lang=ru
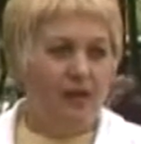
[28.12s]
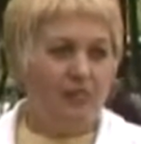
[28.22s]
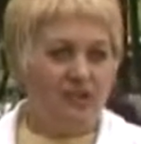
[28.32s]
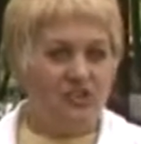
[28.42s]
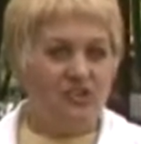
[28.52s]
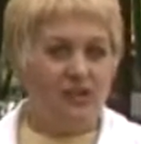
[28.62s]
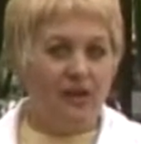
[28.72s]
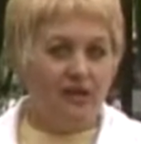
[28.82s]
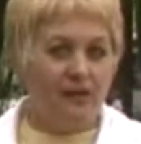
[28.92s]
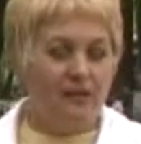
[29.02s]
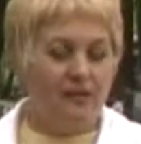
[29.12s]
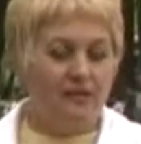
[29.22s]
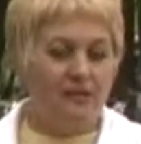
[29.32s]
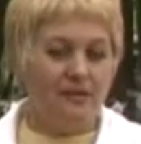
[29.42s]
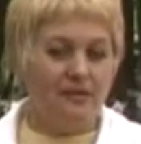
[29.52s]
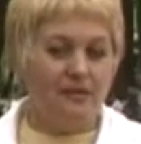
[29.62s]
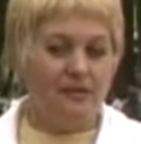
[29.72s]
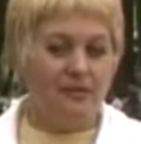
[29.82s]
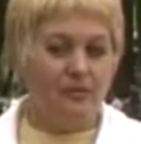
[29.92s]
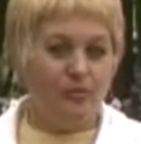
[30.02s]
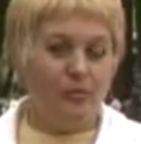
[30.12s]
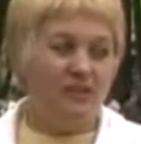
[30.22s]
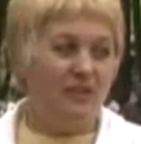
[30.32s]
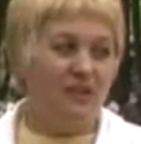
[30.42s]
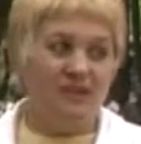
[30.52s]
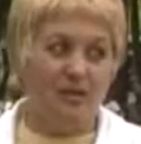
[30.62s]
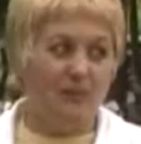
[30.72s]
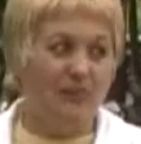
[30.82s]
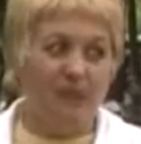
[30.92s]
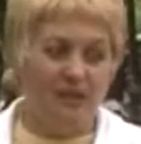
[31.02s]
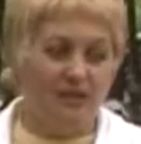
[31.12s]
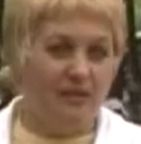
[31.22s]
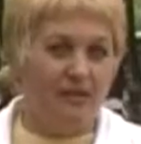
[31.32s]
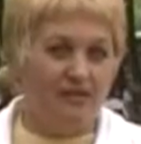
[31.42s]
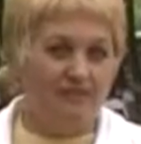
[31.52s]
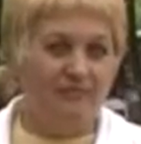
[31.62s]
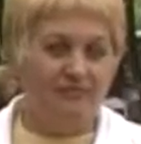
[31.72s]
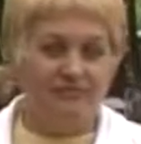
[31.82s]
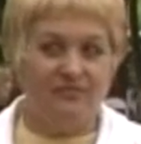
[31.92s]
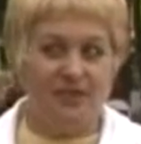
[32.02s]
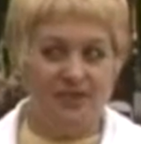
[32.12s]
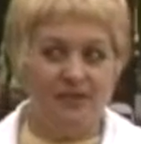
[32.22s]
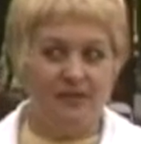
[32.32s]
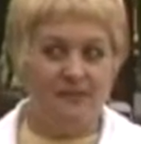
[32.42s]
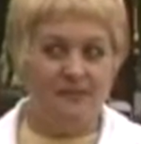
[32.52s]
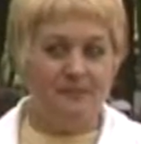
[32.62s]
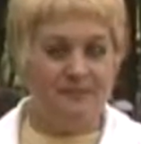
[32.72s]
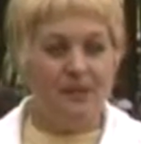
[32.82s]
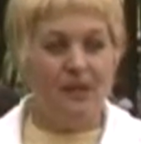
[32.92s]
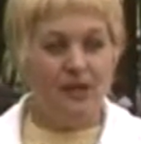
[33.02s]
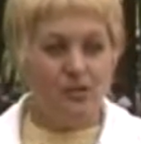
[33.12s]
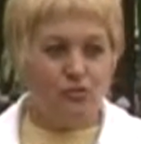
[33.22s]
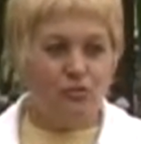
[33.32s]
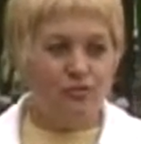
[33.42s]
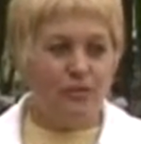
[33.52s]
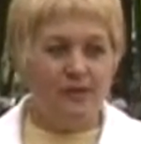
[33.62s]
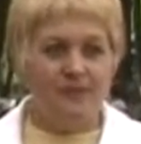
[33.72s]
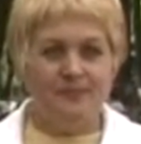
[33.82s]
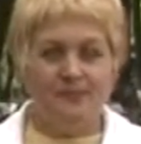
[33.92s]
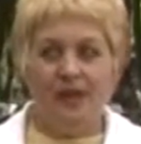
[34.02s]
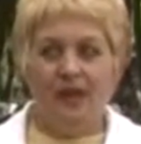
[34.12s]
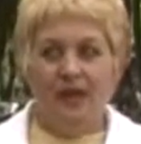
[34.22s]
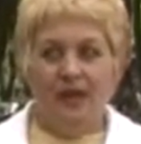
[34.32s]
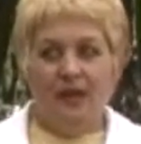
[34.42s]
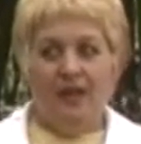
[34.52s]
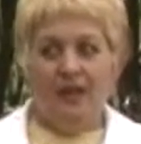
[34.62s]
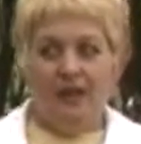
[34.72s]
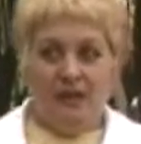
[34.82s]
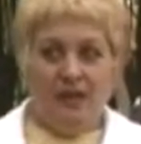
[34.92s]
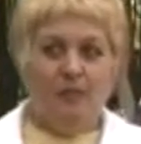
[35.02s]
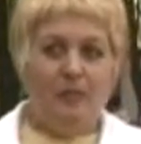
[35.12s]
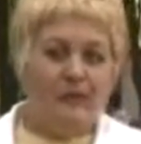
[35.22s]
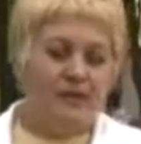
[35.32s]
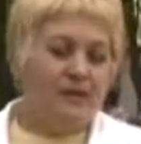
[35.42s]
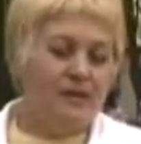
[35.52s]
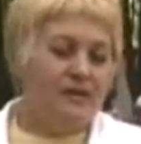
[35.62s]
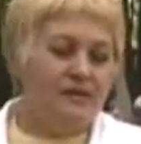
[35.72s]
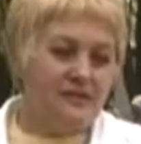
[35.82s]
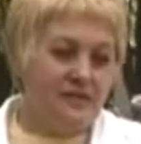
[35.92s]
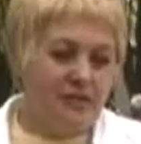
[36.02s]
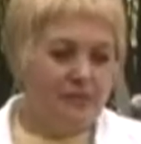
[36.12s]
прочитала и просто как-то поверила в это чудо. И поехала с сыном,